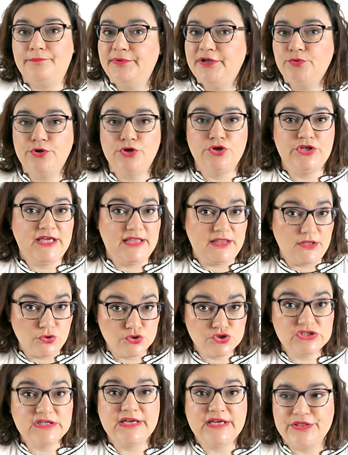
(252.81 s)
pero bueno ya digo
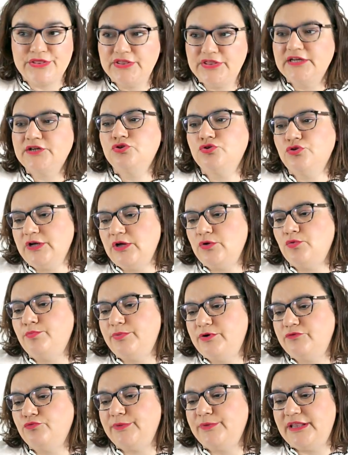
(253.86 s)
sí que es cierto que es un
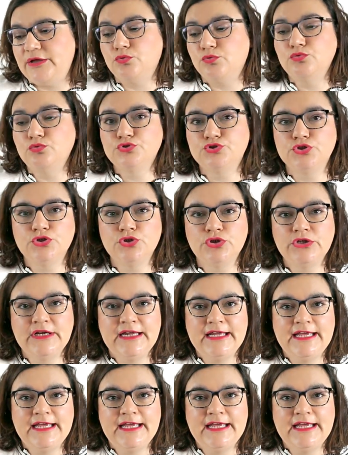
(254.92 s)
perfume de culto